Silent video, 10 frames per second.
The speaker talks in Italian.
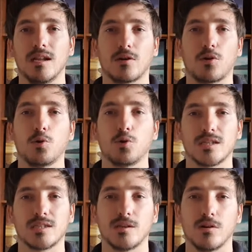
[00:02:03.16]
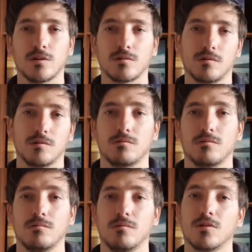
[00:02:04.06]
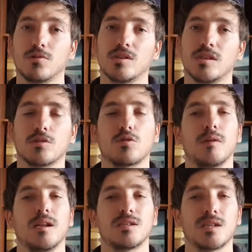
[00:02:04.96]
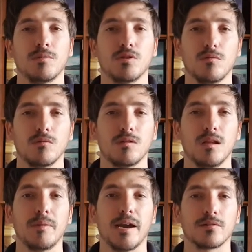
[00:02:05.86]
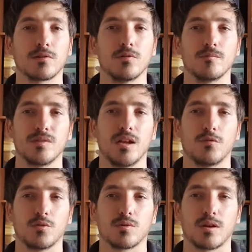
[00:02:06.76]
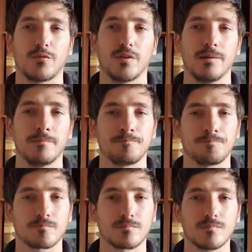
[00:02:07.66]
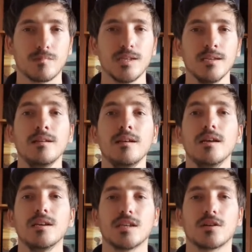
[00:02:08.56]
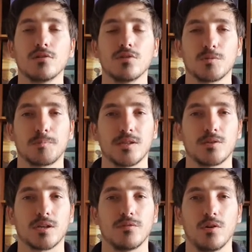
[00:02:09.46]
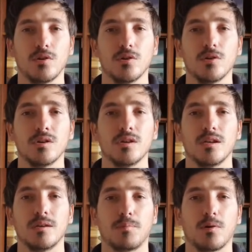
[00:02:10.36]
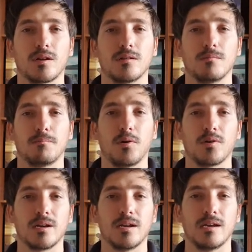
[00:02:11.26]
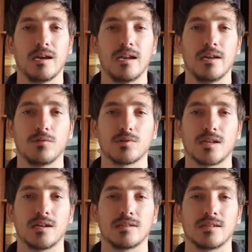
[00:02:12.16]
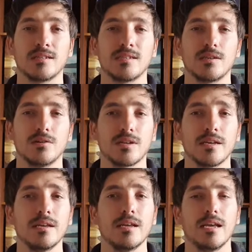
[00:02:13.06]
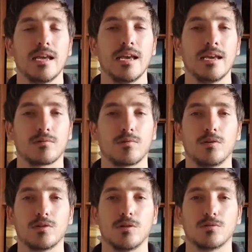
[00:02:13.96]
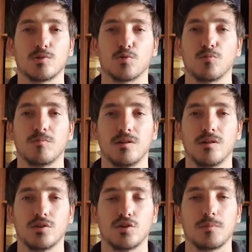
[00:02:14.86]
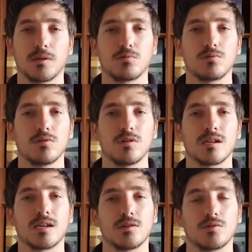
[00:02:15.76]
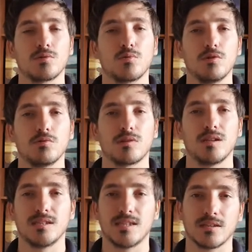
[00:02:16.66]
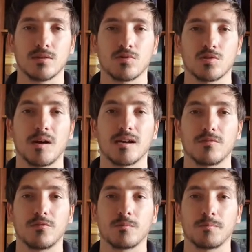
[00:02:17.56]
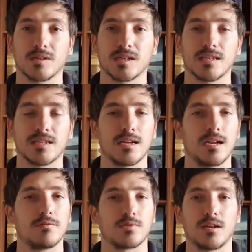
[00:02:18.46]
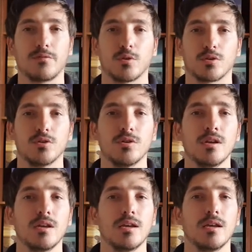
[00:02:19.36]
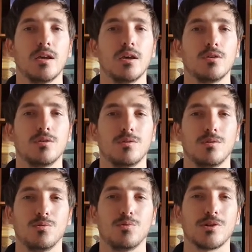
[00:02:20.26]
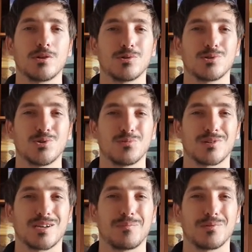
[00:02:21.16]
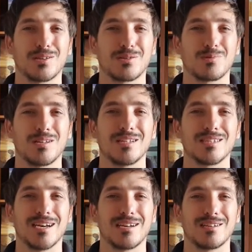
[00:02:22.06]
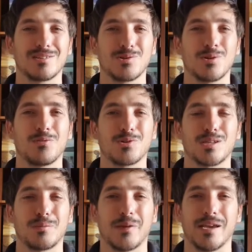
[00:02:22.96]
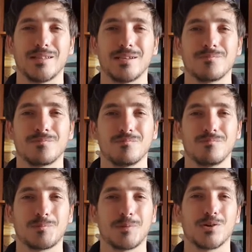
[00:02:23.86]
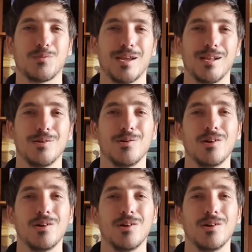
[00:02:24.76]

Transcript: colorazione, il cosiddetto bilanciamento del bianco della fotografia. Secondo aspetto che voglio porre, porre alla vostra attenzione è quello dello zoom, soprattutto nel caso in cui utilizzate uno smartphone per scattare la vostra foto L'unico zoom che potete utilizzare sono i vostri piedi. Mi spiego meglio.